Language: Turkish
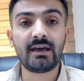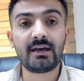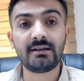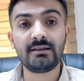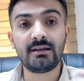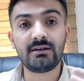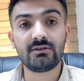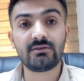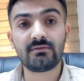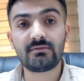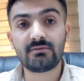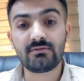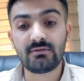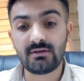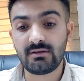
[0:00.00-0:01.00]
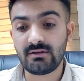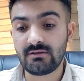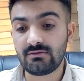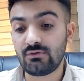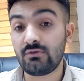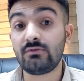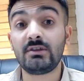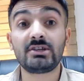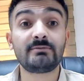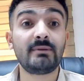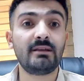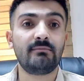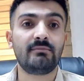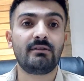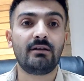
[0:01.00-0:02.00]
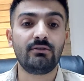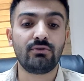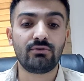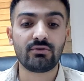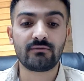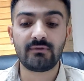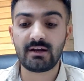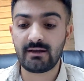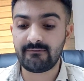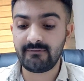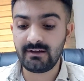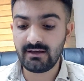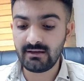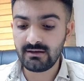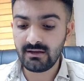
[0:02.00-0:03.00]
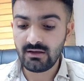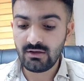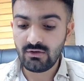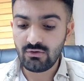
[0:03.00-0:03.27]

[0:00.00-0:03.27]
Her yıl e, sözleşme imzalıyorduk falan filan.